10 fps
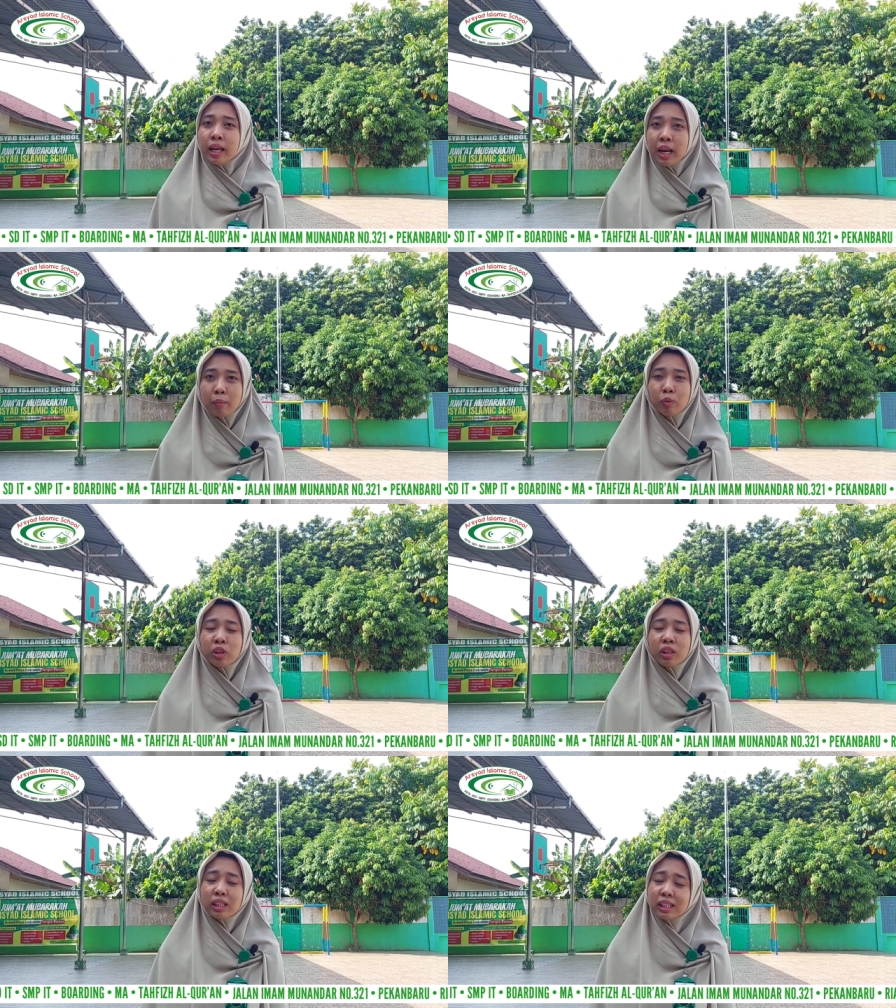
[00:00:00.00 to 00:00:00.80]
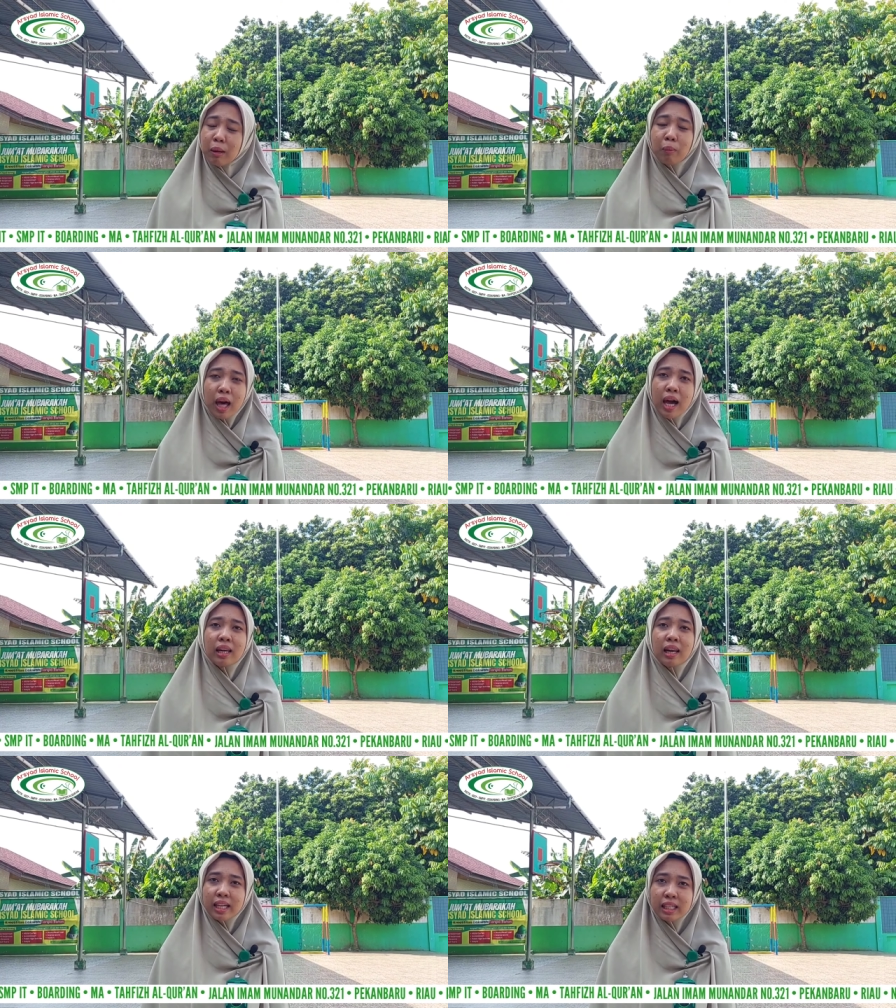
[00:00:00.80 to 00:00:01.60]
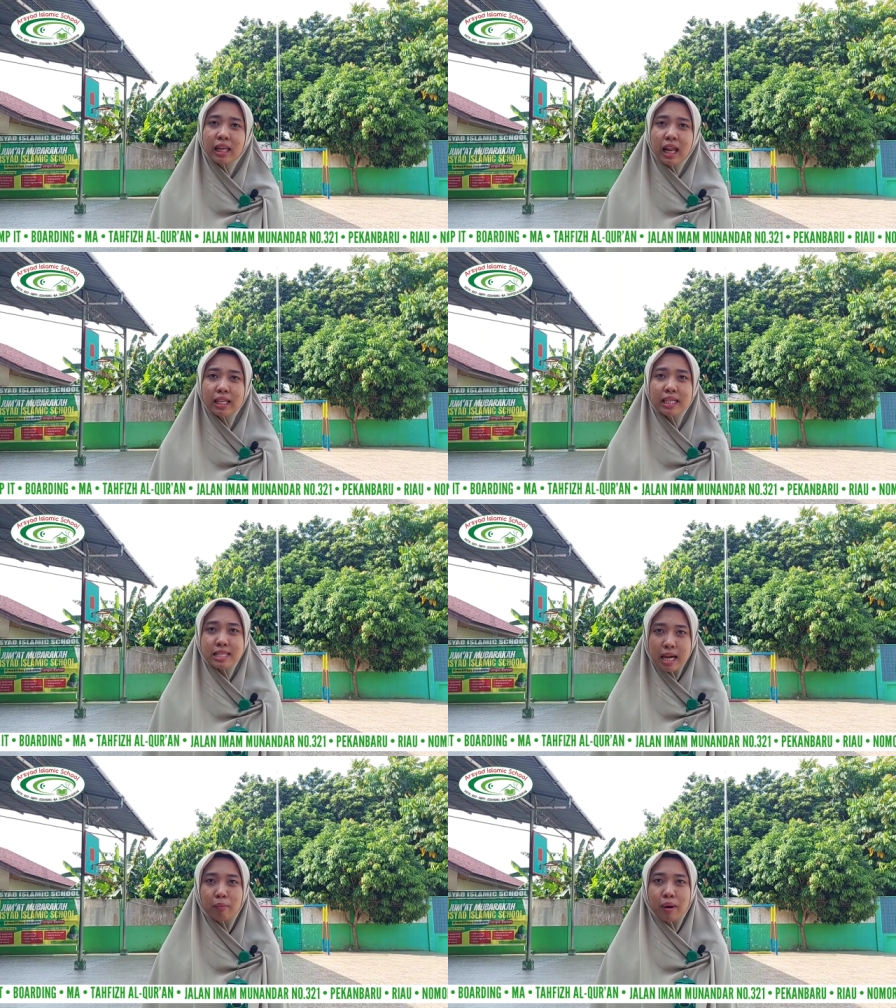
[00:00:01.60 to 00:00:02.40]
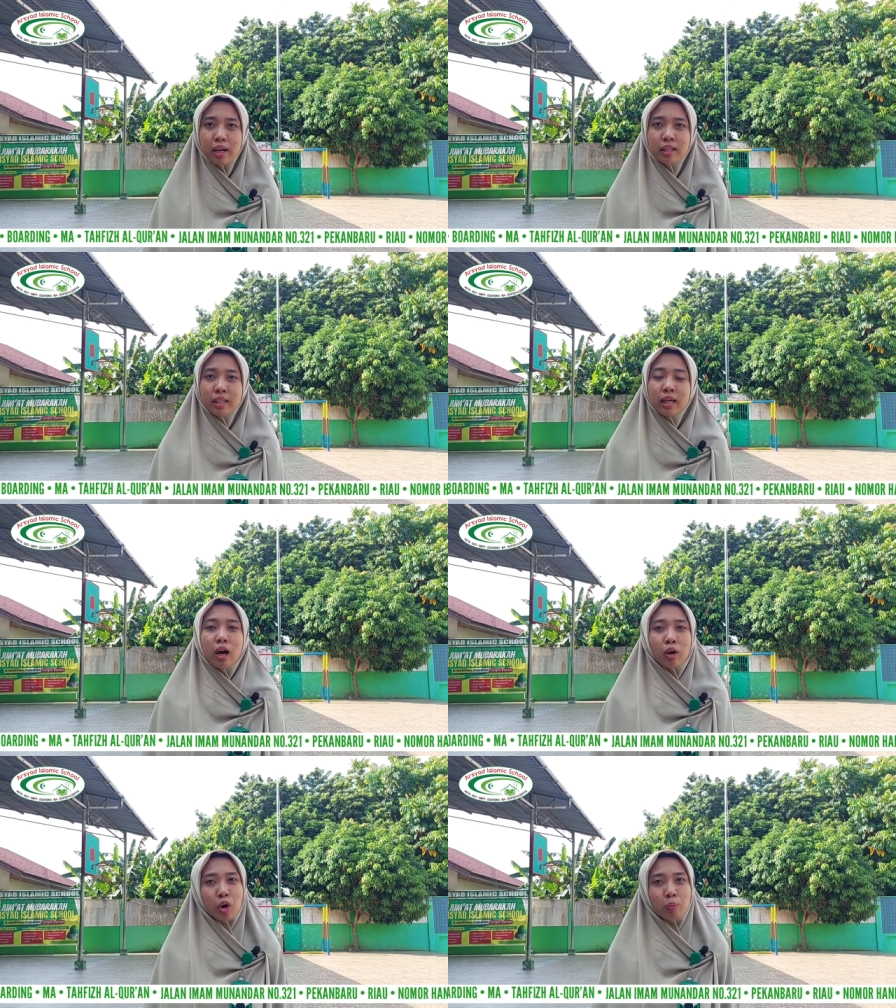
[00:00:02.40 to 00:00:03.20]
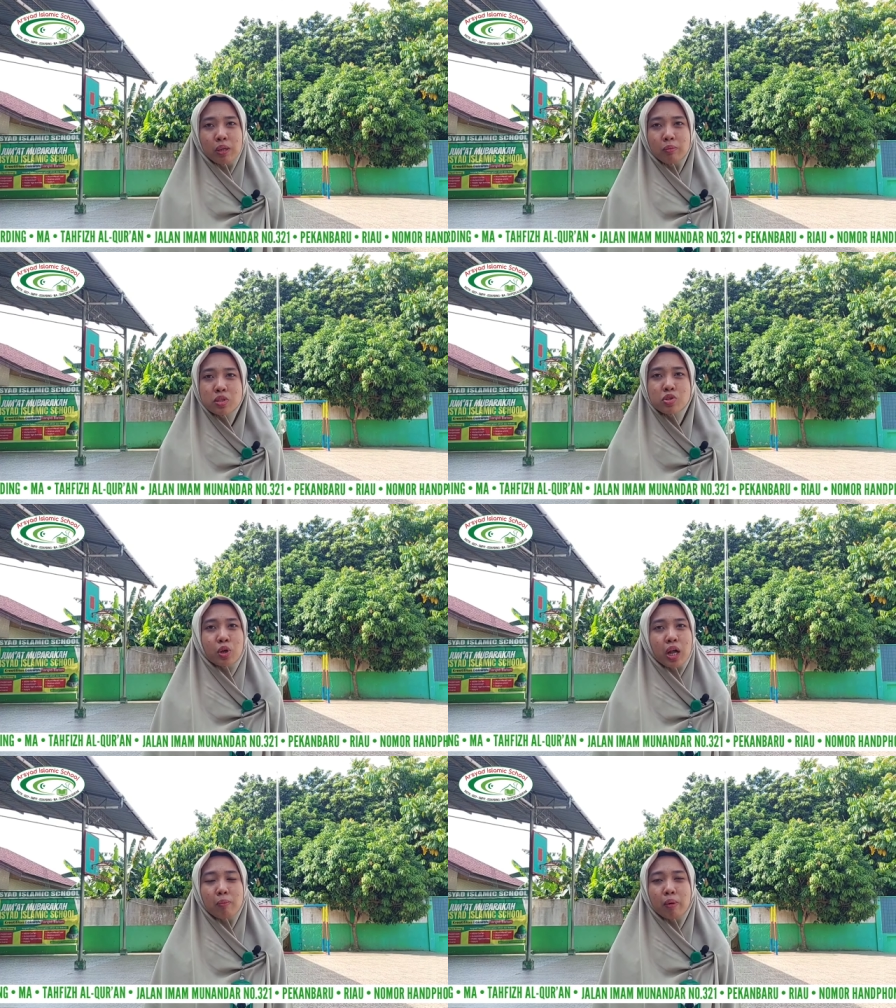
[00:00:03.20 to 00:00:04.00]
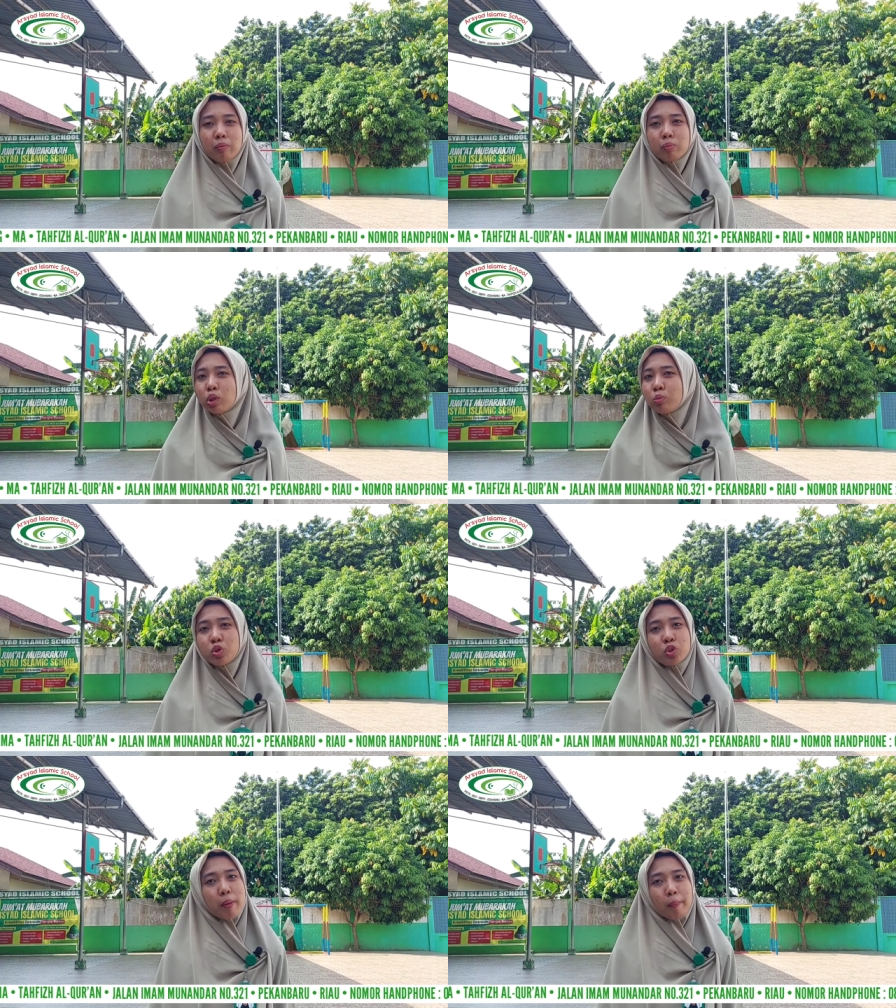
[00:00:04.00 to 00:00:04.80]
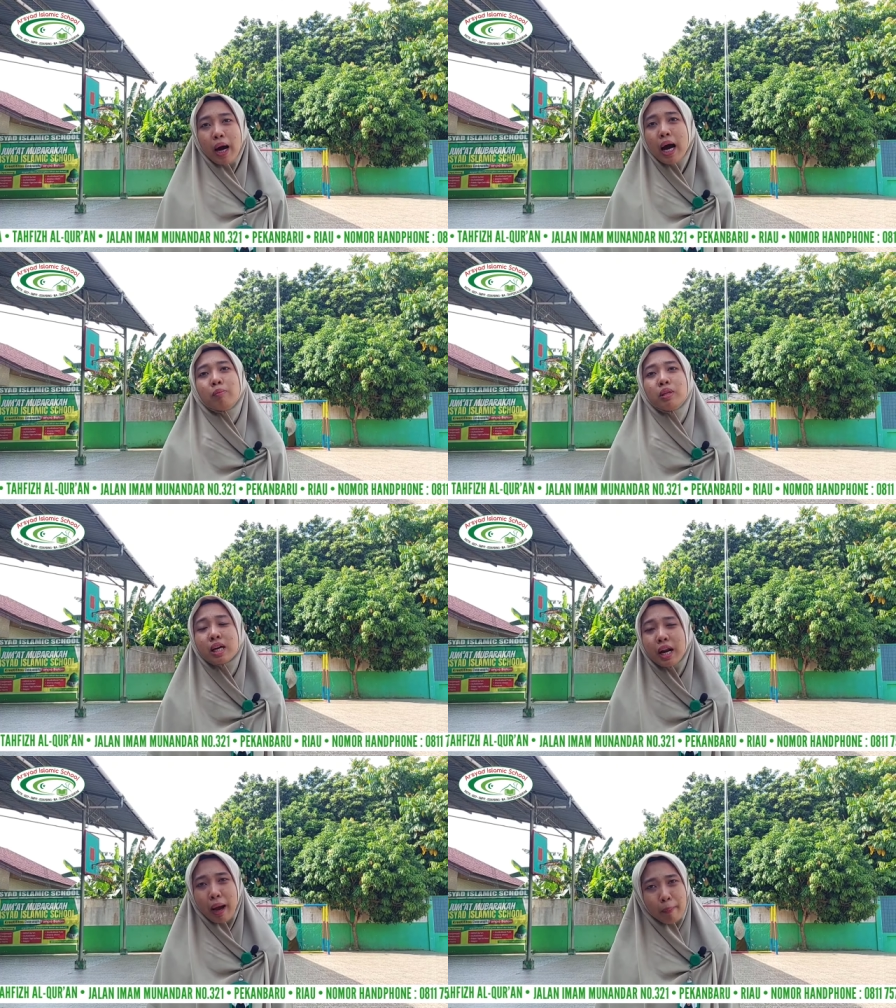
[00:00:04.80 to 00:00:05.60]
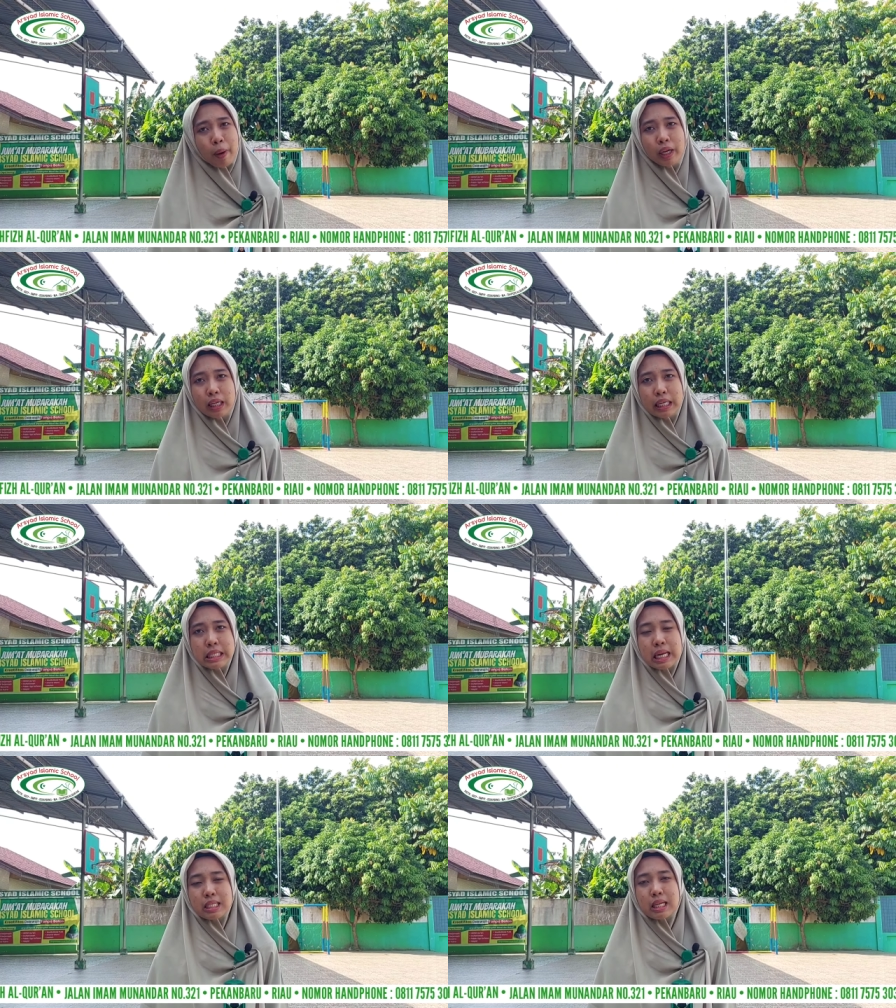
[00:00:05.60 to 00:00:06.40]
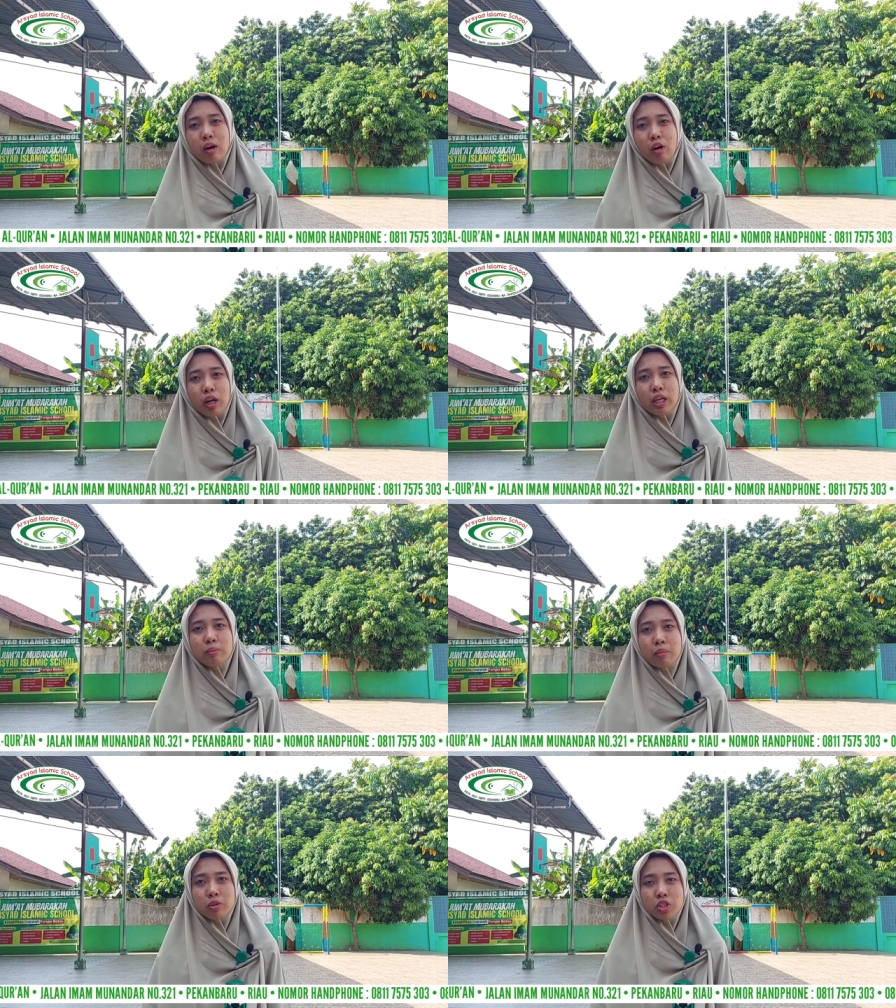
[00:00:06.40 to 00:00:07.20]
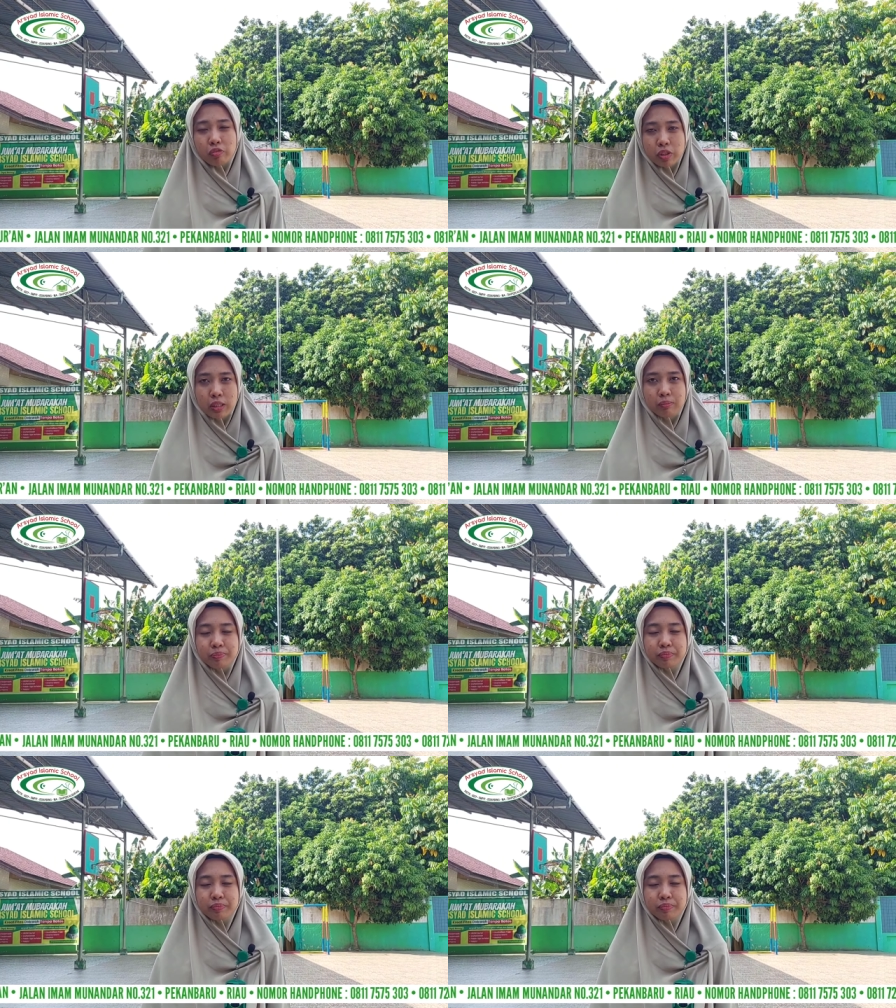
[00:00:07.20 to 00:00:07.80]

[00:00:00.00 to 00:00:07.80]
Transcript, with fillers: Namun tetaplah lagi-lagi sama, Robi bin Sulaiman belum juga paham dengan apa yang dijelaskan oleh Imam Syafi'i.